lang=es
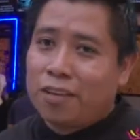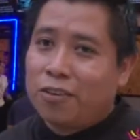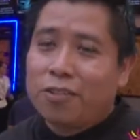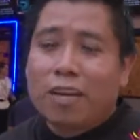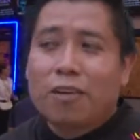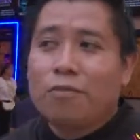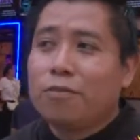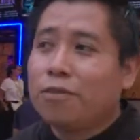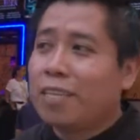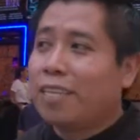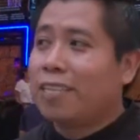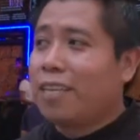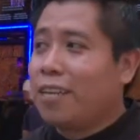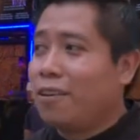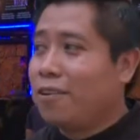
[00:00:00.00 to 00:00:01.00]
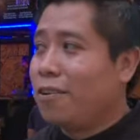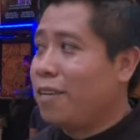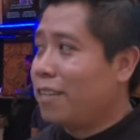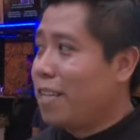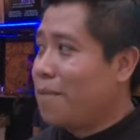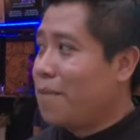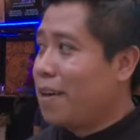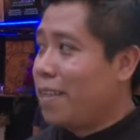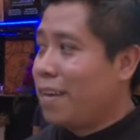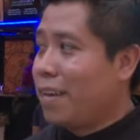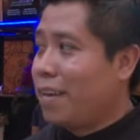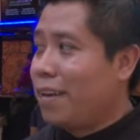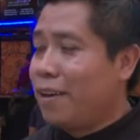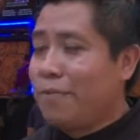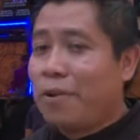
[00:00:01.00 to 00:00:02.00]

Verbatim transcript: que otra junta salió el tema de,